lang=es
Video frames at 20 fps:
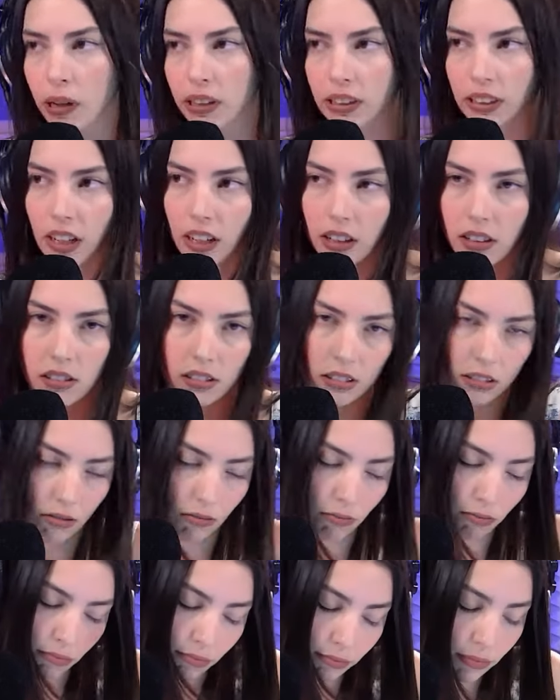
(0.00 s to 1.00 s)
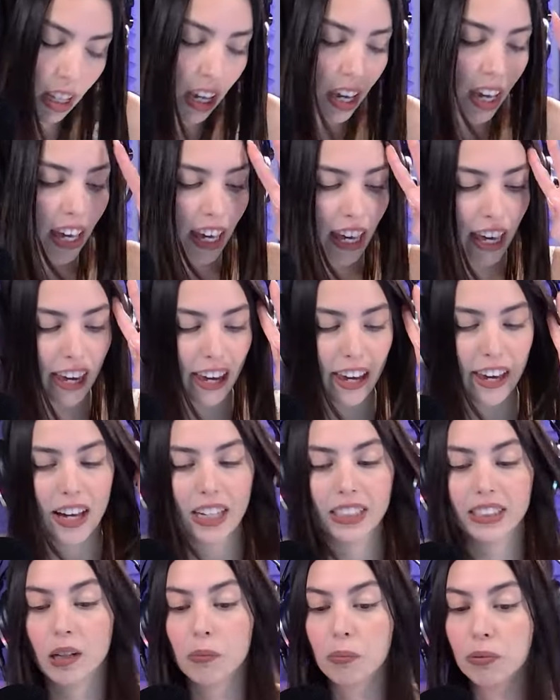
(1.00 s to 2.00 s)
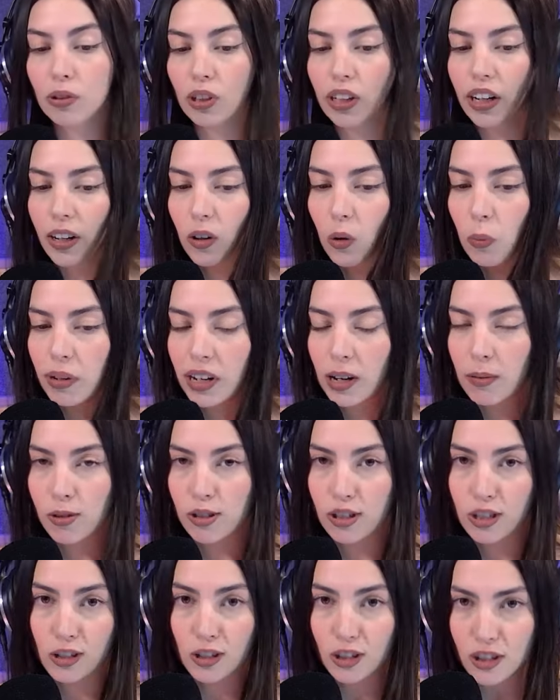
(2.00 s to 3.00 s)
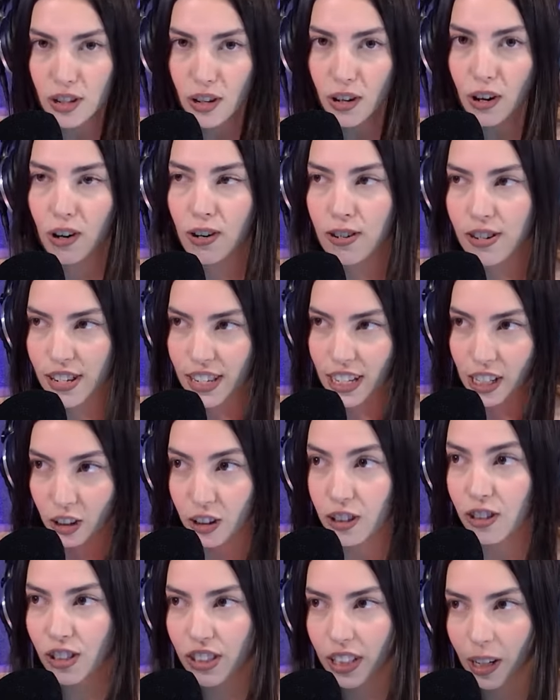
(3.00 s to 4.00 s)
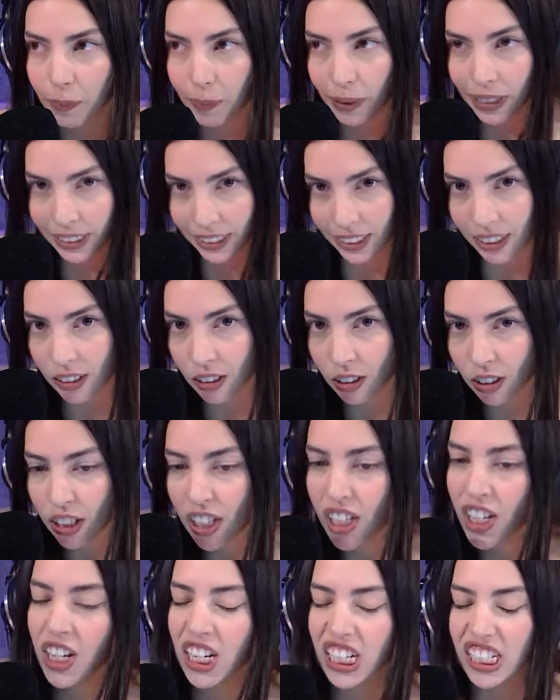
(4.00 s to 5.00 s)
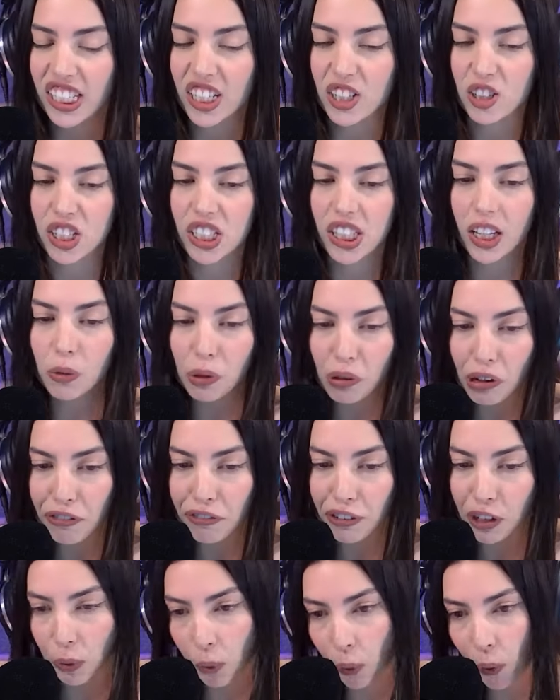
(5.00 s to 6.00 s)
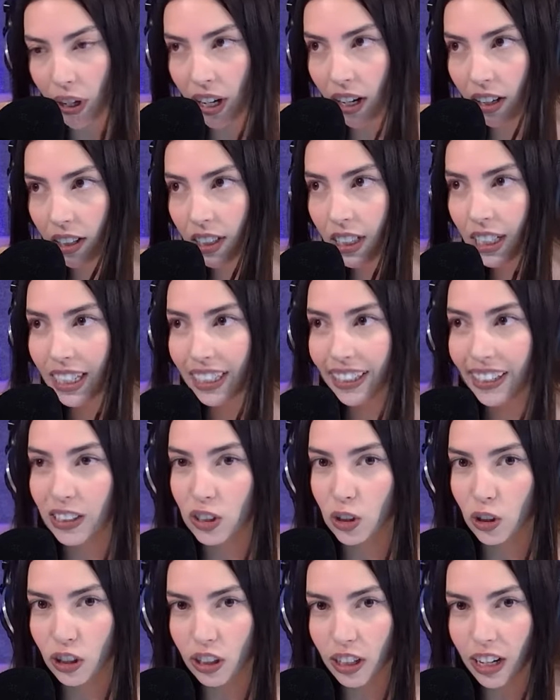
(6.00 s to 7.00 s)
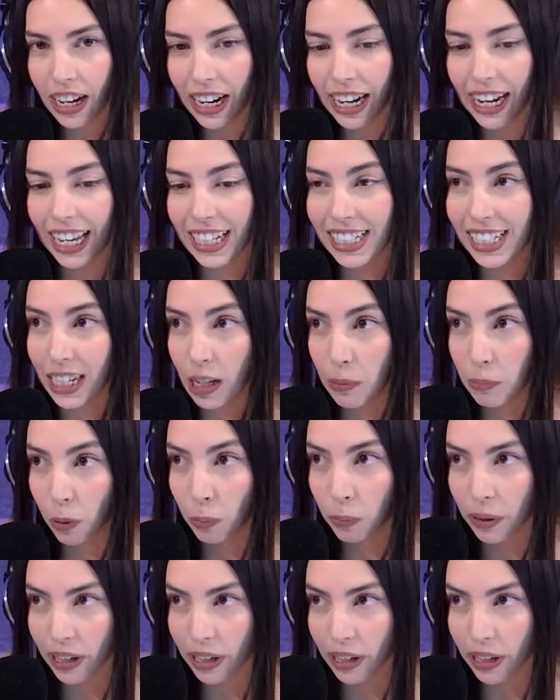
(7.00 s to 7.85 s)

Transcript: pasado. Eh, hasta el punto que recuperamos no solo los iconos del pasado, sino esta nueva figura que son las Nepo